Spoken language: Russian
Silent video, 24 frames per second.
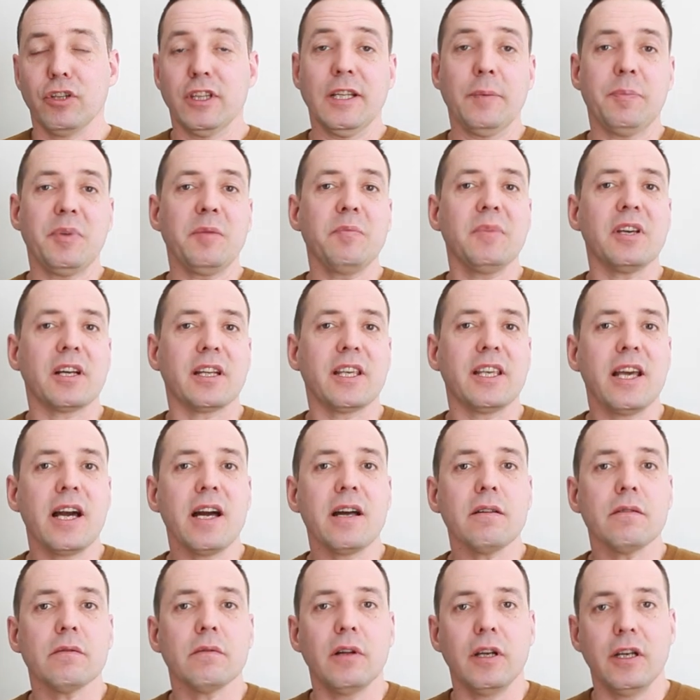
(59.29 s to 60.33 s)
Вот, например,
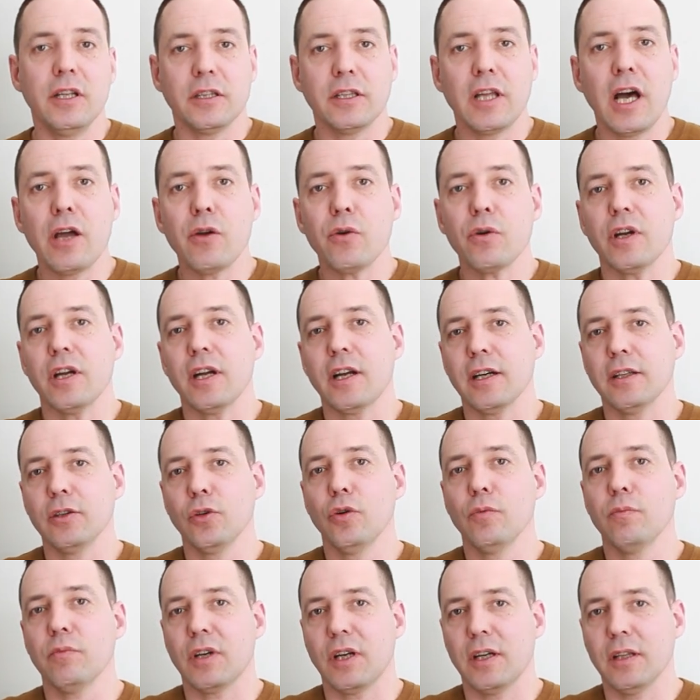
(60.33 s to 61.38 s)
я летаю
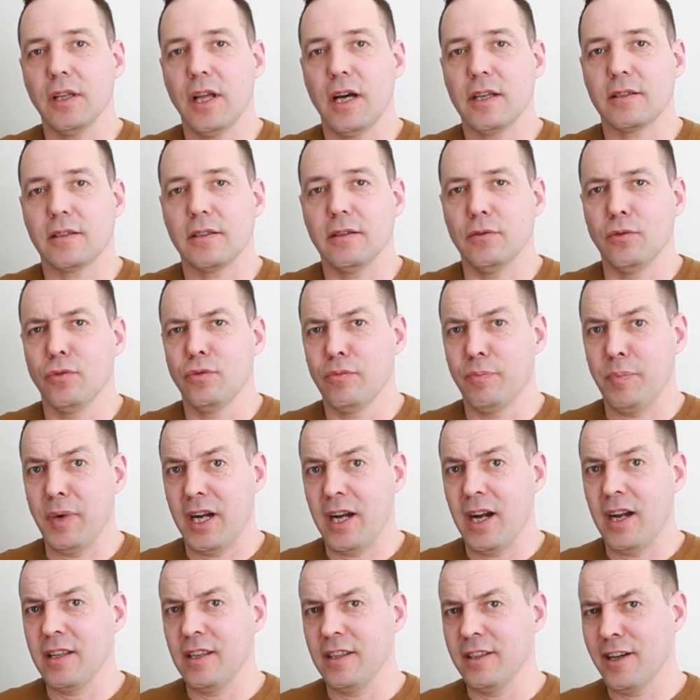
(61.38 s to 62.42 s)
эконом-класса, ну,
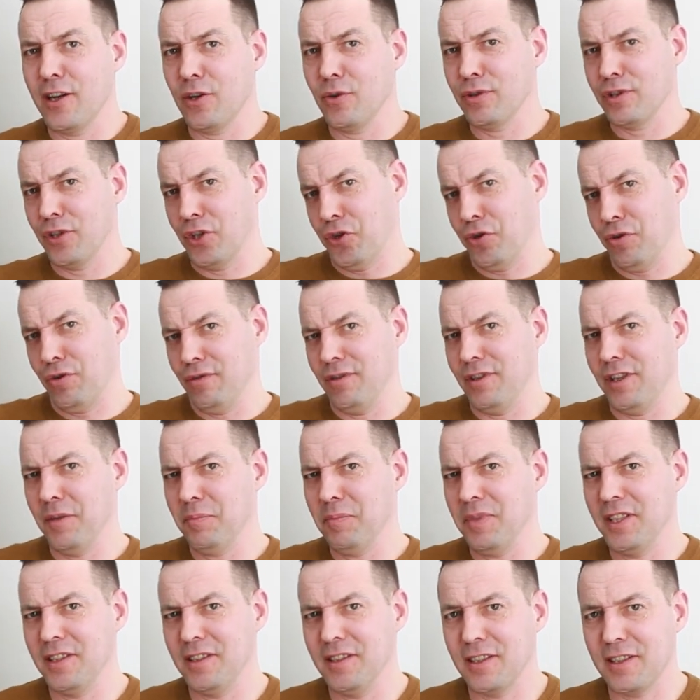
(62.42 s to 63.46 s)
пока не дорос еще до
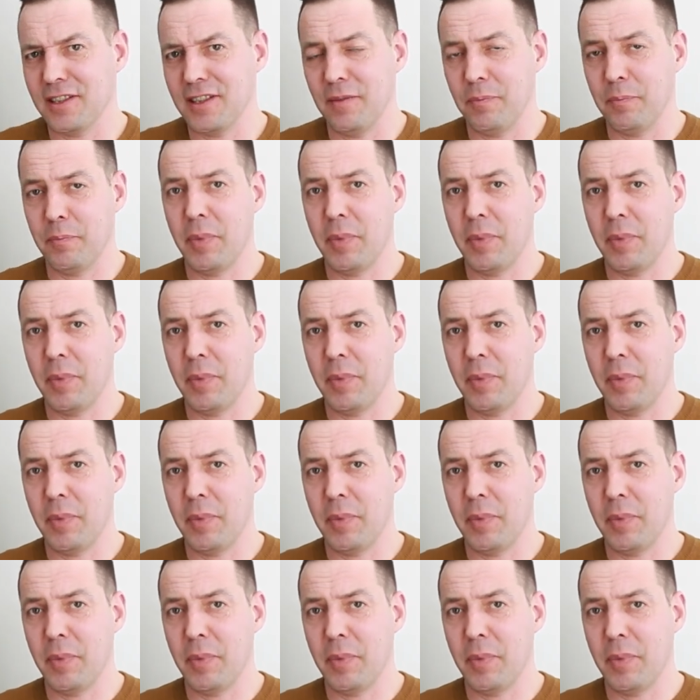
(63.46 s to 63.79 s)
бизнеса.